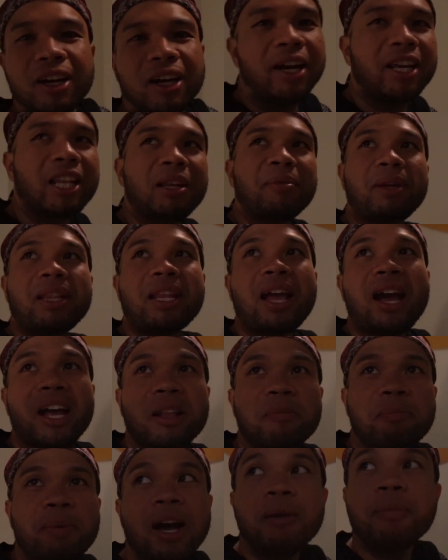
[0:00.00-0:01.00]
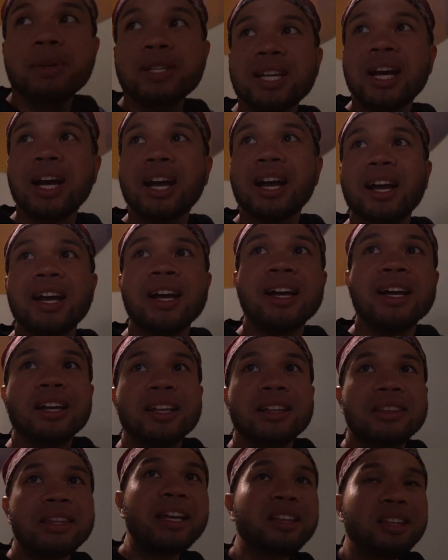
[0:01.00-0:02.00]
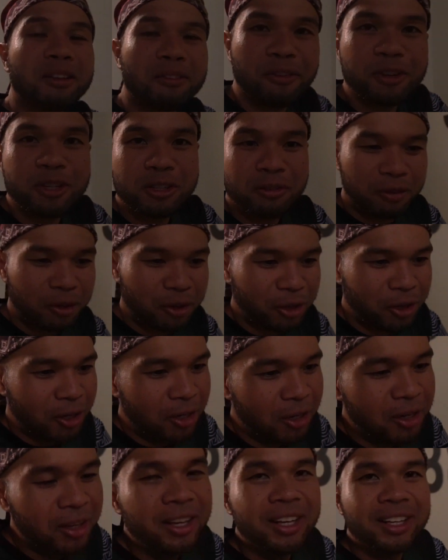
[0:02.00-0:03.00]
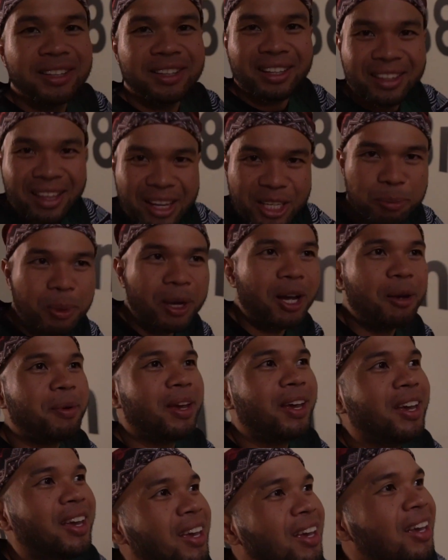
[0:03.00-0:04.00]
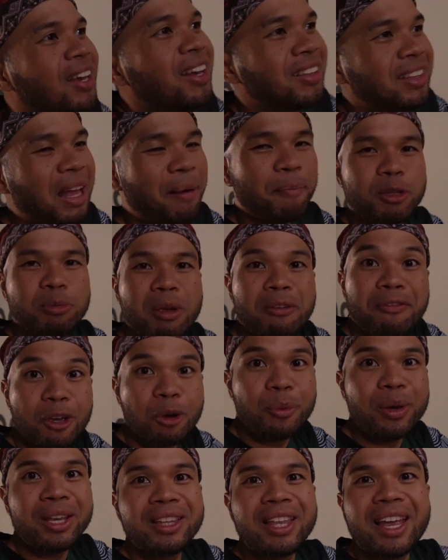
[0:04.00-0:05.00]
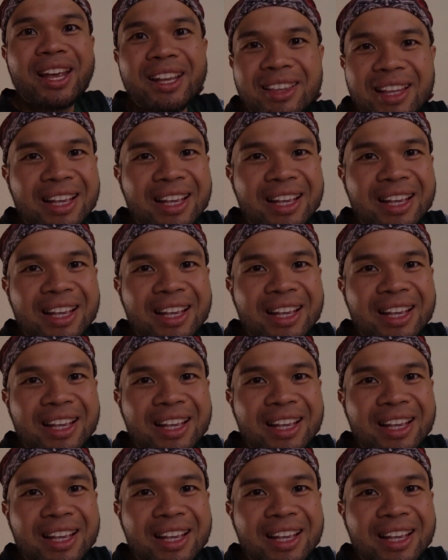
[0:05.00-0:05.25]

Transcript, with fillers: Ngayon naman nakit pa kami sa 91st floor. Tataas pa kami. Tapos may viewing deck.